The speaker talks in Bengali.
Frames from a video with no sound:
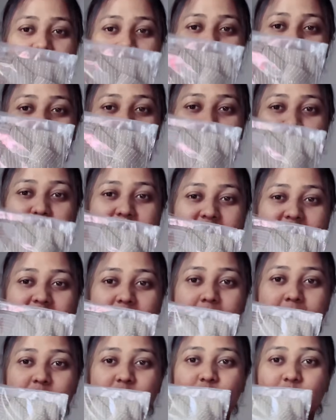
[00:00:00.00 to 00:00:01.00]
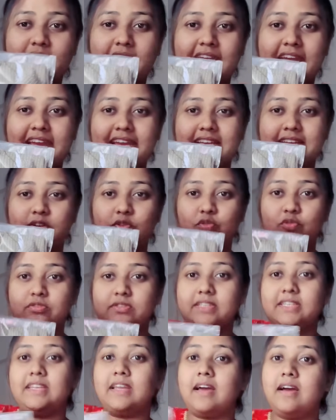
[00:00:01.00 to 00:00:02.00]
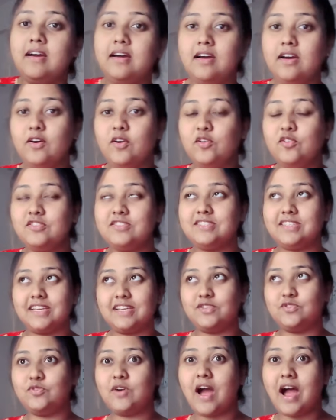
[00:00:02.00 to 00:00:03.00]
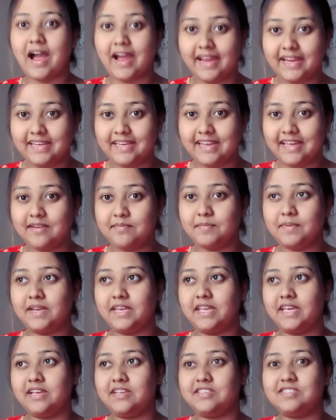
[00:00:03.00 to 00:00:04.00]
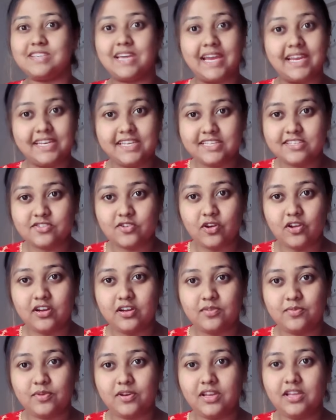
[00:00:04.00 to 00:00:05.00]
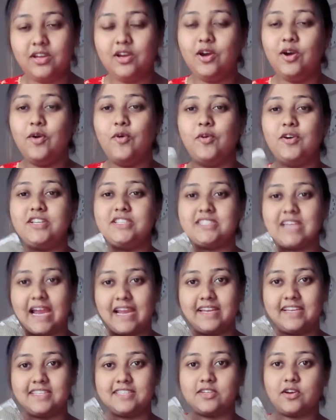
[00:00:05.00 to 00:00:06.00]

দেখো তোমরা দেখতে পাচ্ছ এই কুর্তিটা হচ্ছে একটু হাই নেক মানে চাইনিজ কলার বলে ওই চাইনিজ